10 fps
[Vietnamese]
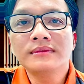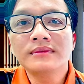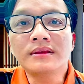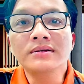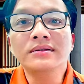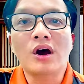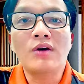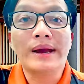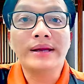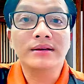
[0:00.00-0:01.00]
chưa
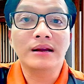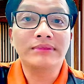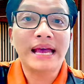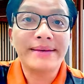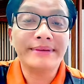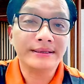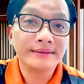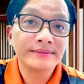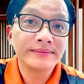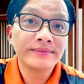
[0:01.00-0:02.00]
thỏa mãn được lòng tham
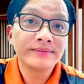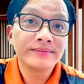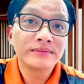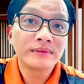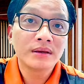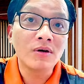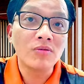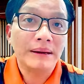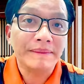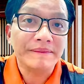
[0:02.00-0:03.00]

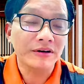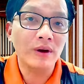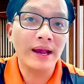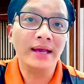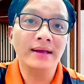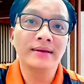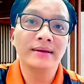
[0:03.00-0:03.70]
một năm vừa qua